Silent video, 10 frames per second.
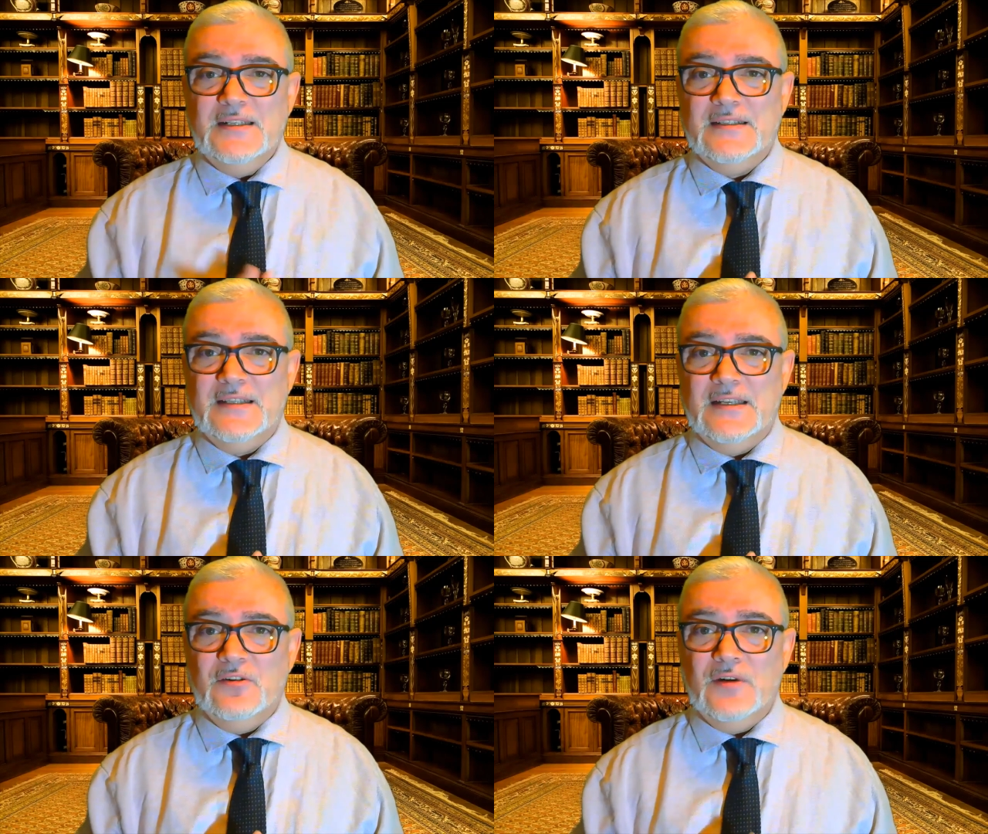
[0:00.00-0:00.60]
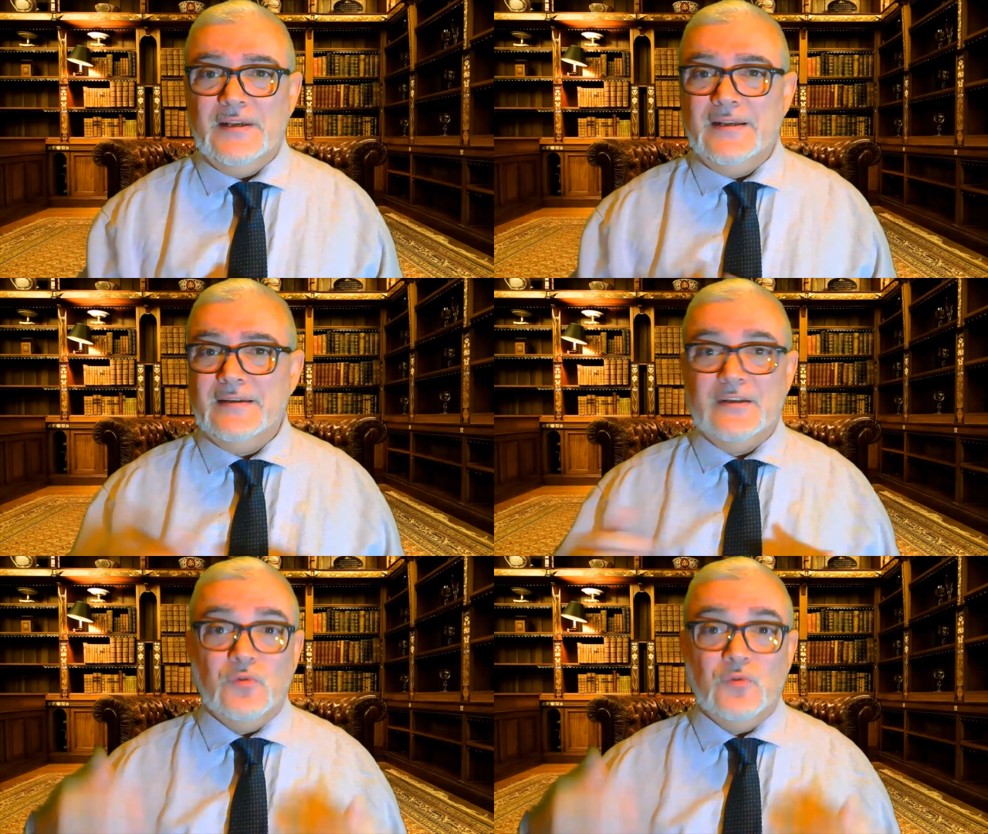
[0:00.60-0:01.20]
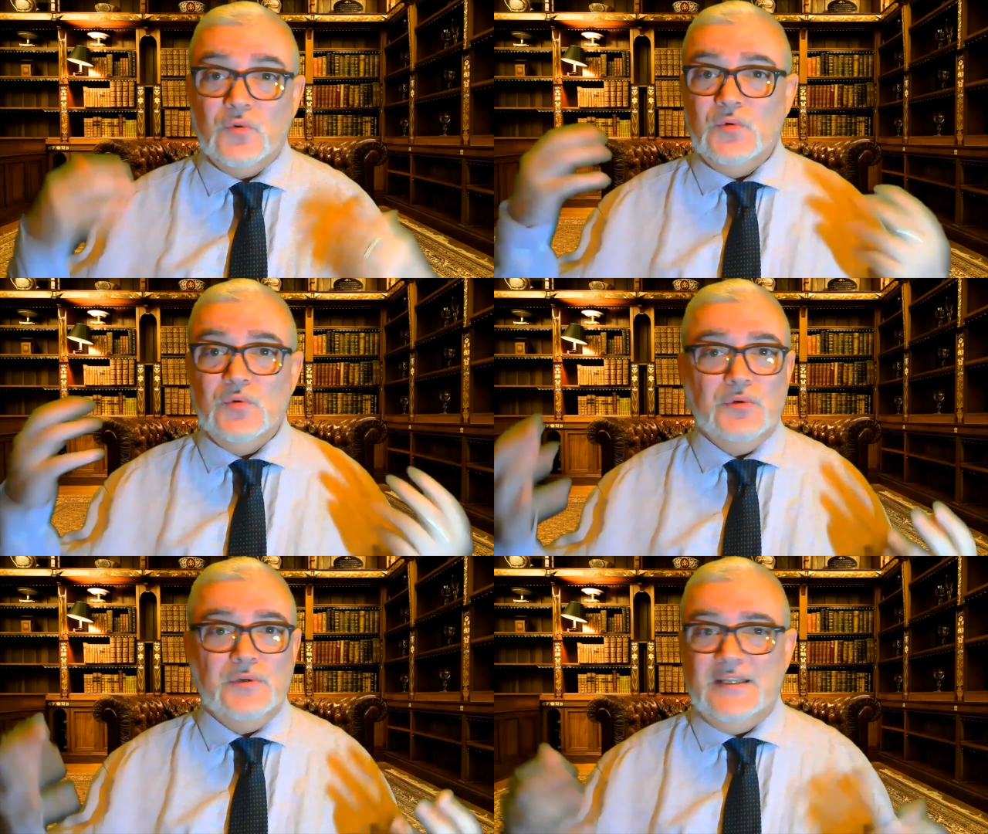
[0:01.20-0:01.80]
de no ir de
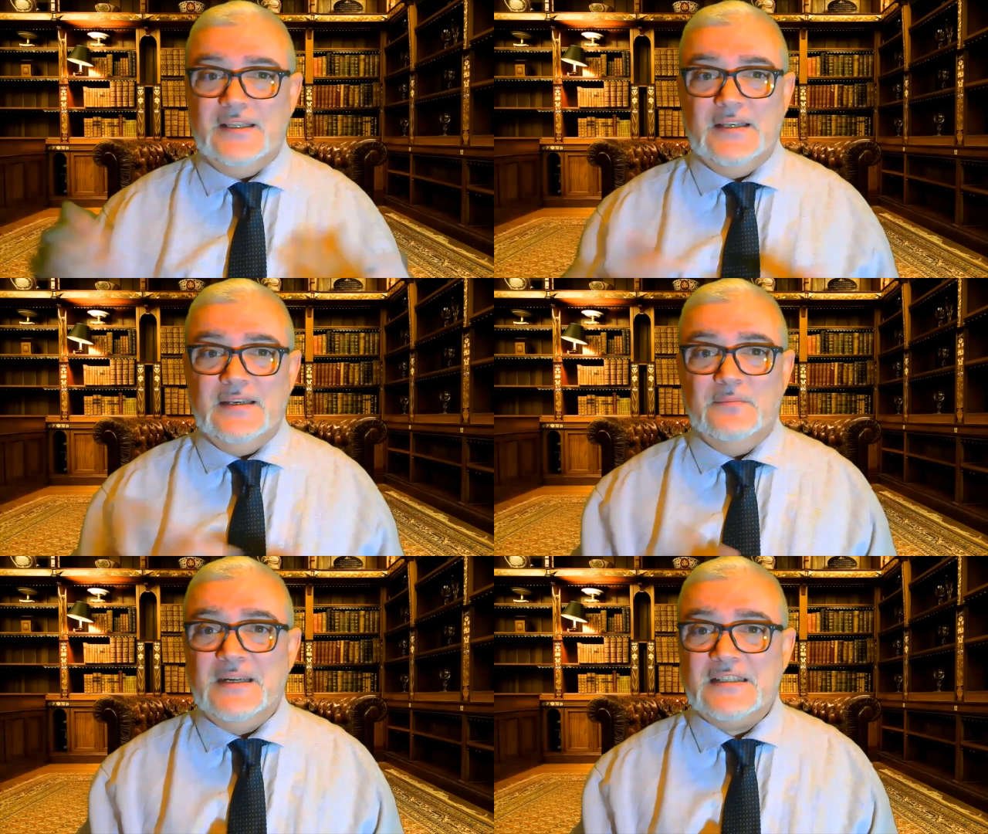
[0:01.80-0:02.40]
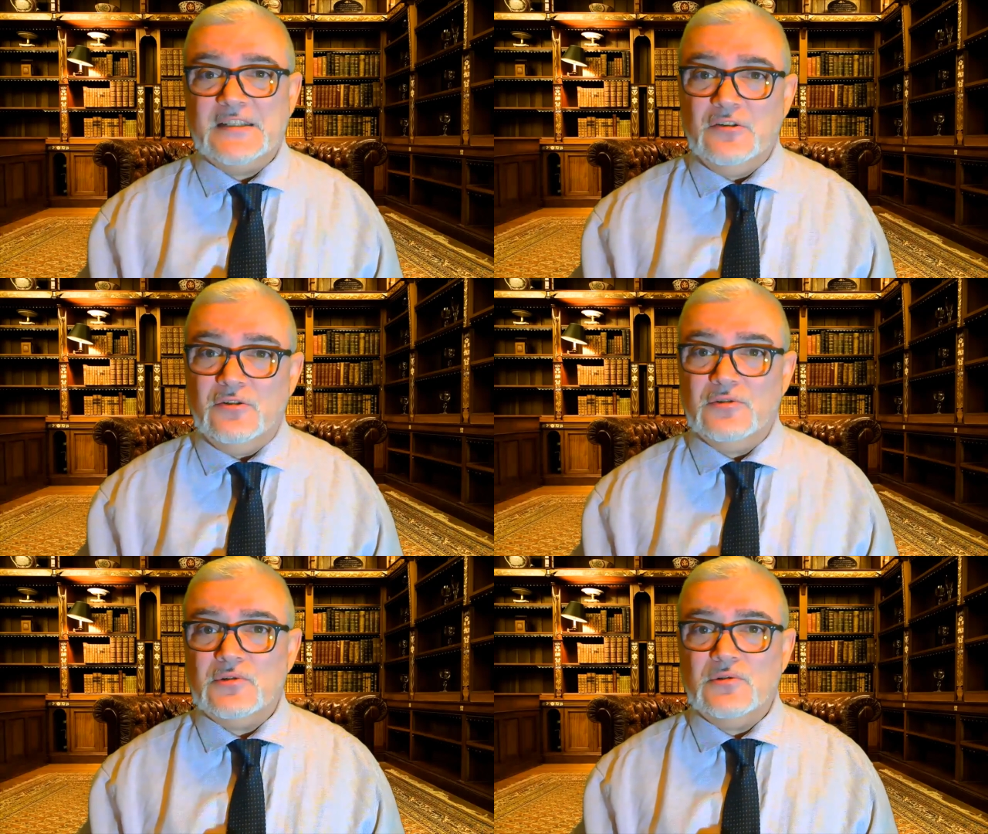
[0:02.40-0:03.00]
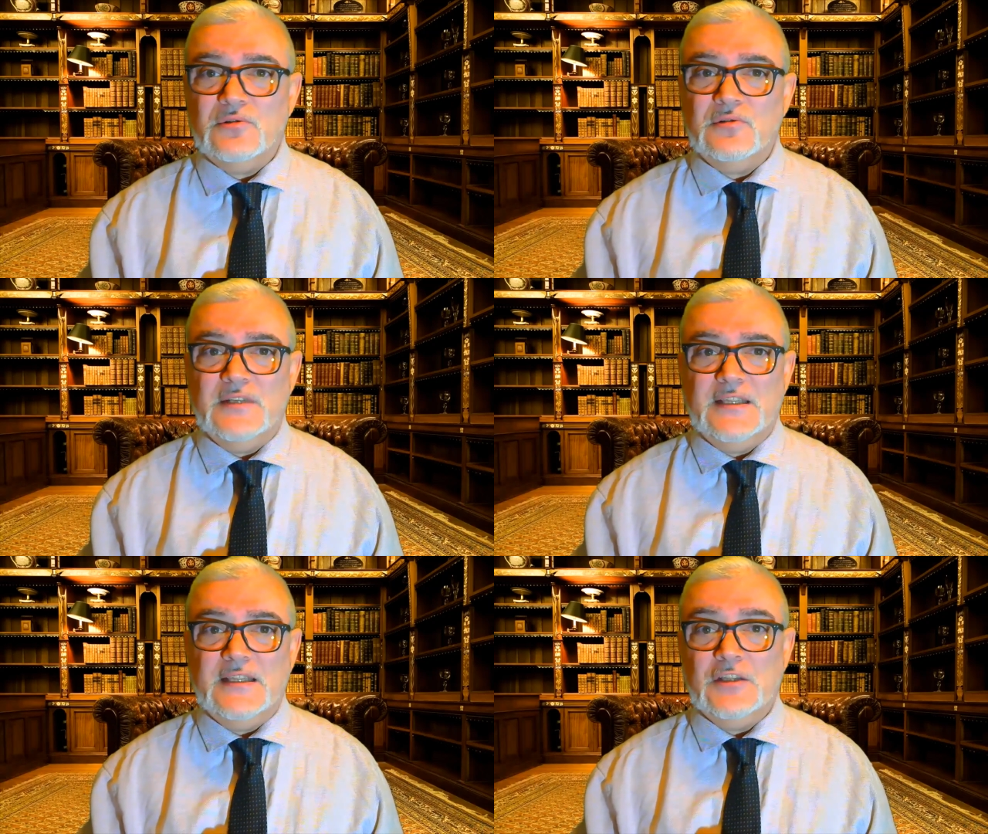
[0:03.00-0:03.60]
gurú, ni de más que otro,
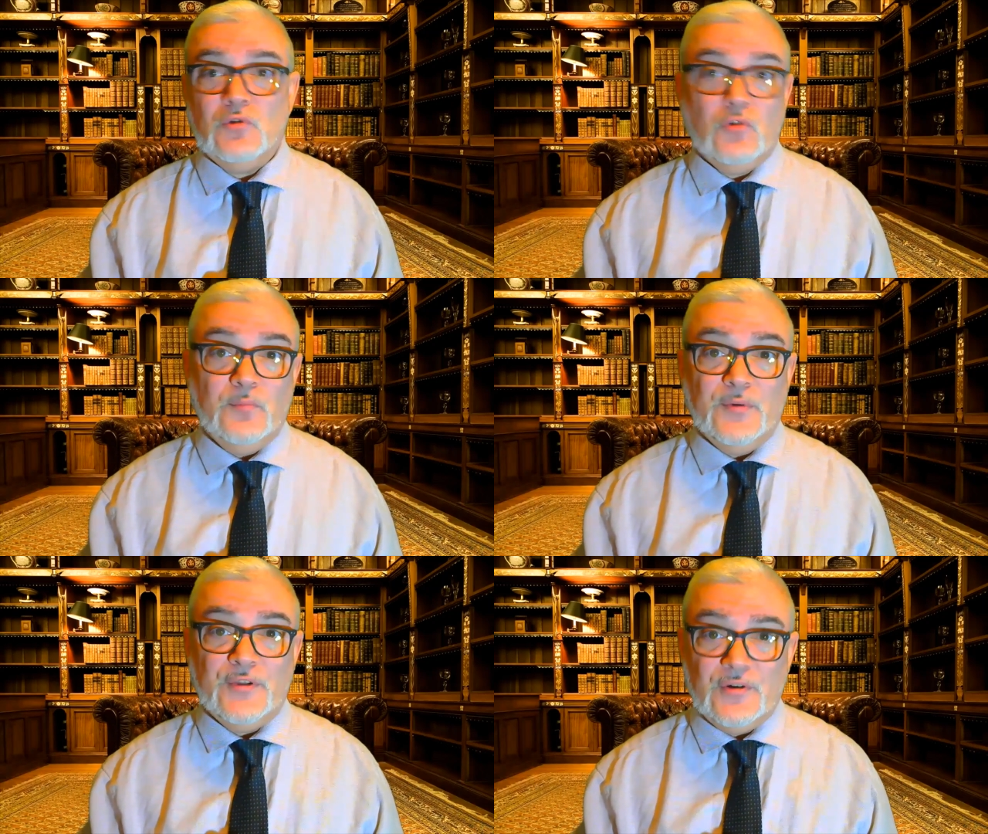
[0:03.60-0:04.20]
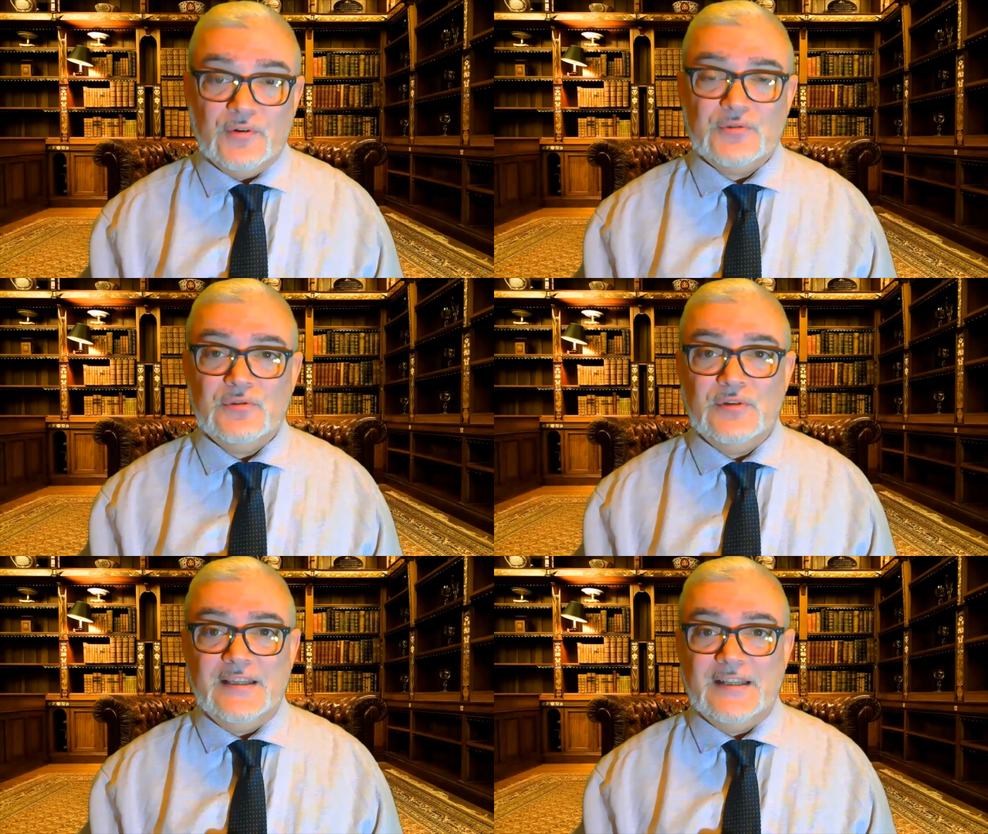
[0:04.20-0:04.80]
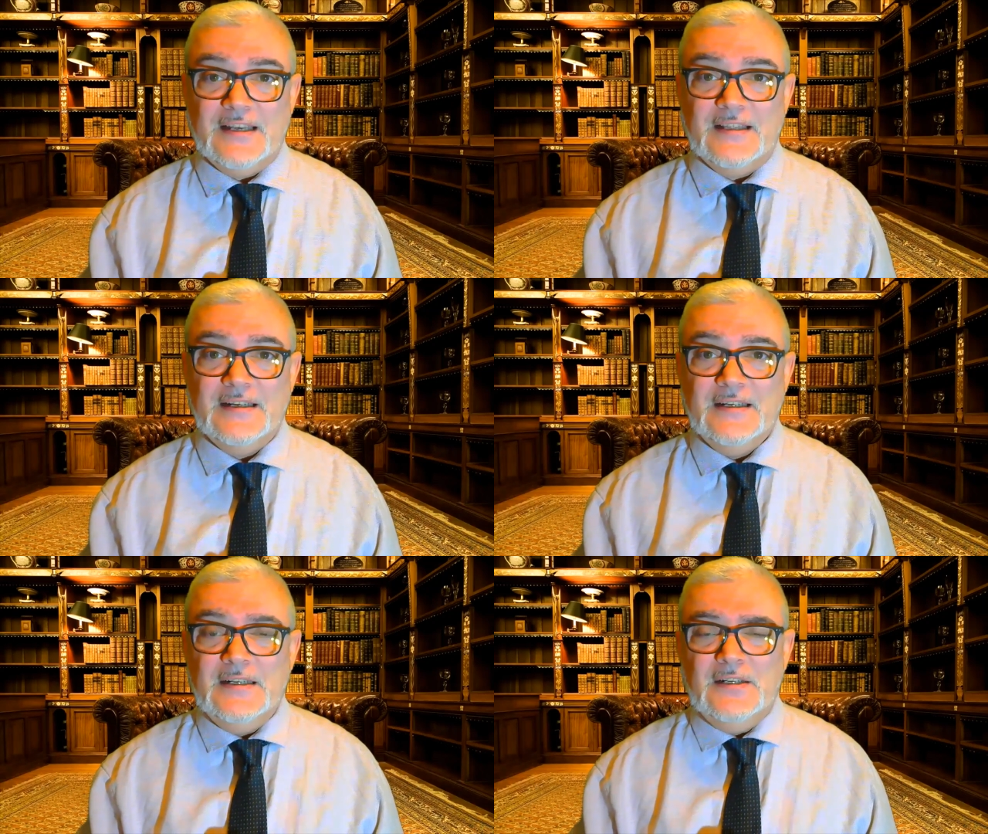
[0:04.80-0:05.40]
ni de todopoderoso, ni de
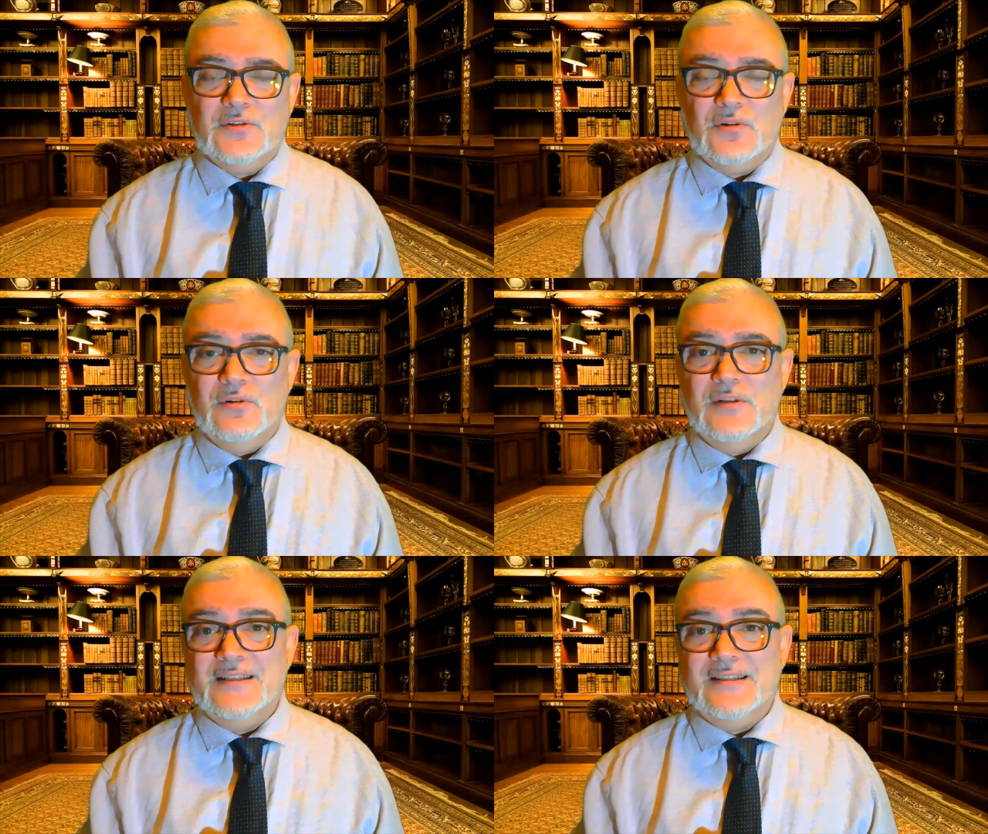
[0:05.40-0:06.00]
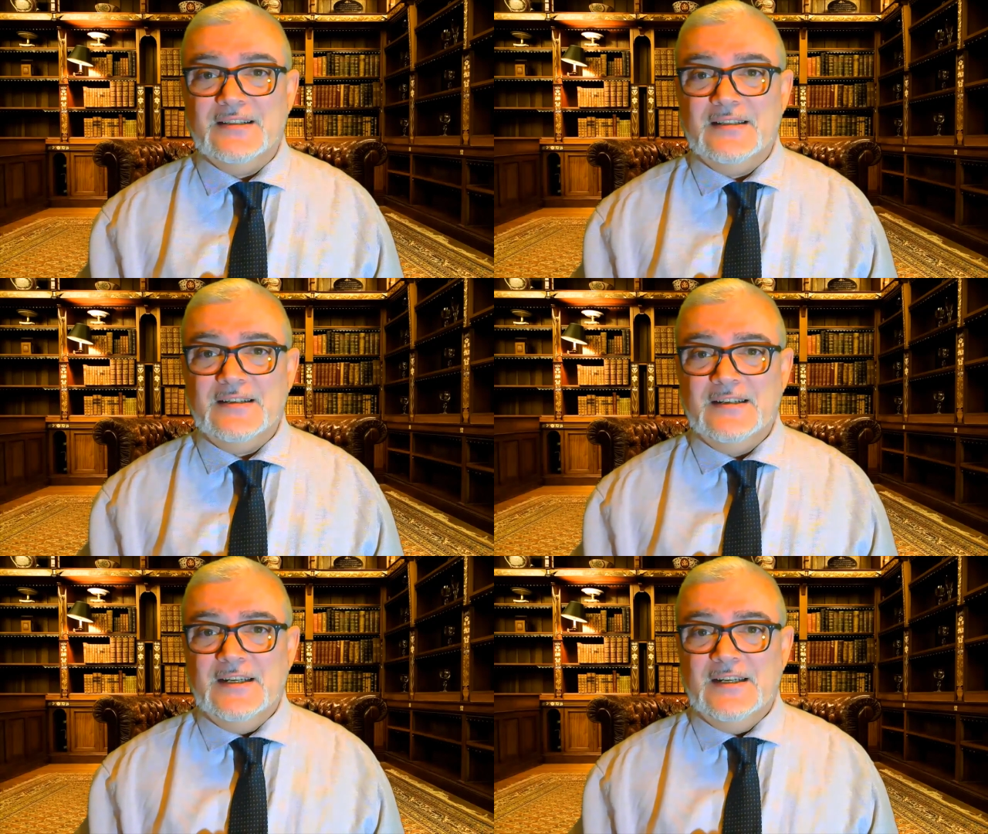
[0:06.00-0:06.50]
nada. Solo de entender